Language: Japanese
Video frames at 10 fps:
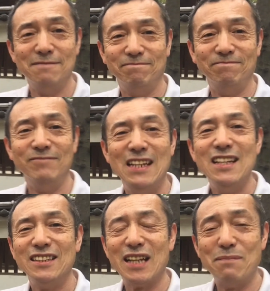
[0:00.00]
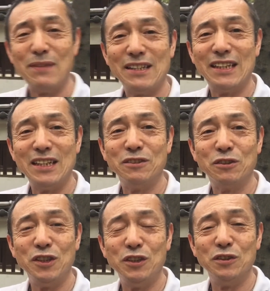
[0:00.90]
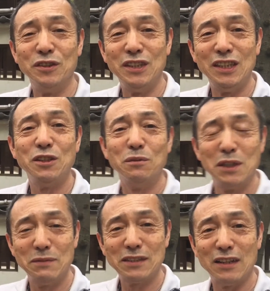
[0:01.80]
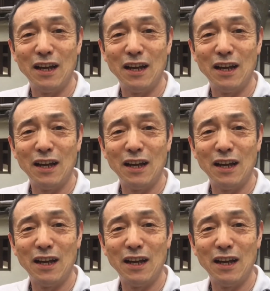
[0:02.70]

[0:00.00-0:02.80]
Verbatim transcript: うん、参拝されると非常にいいと思います。